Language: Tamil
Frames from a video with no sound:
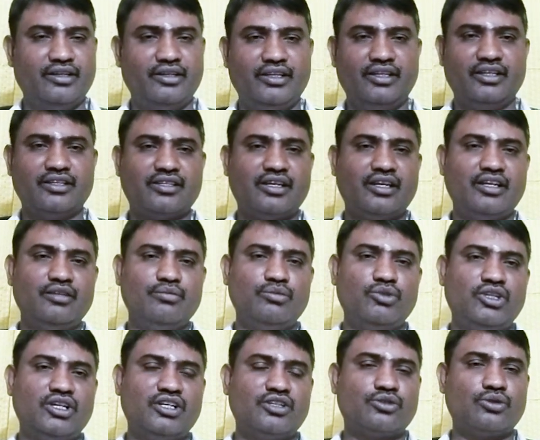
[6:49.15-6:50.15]
நீங்கள் சனி
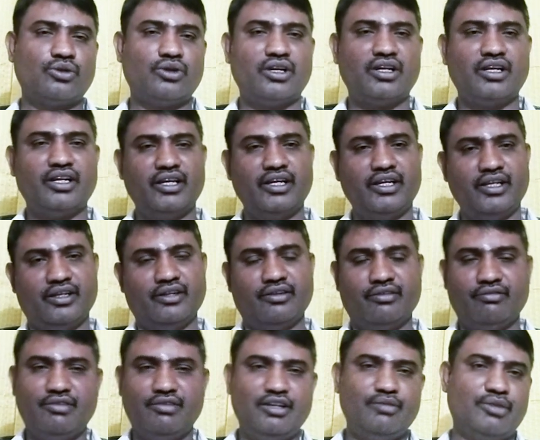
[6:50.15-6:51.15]
புதன் சுக்கரனை
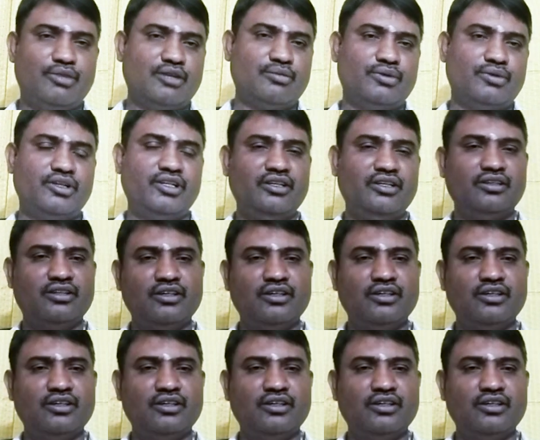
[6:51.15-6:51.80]
வழிபாடு பண்ணி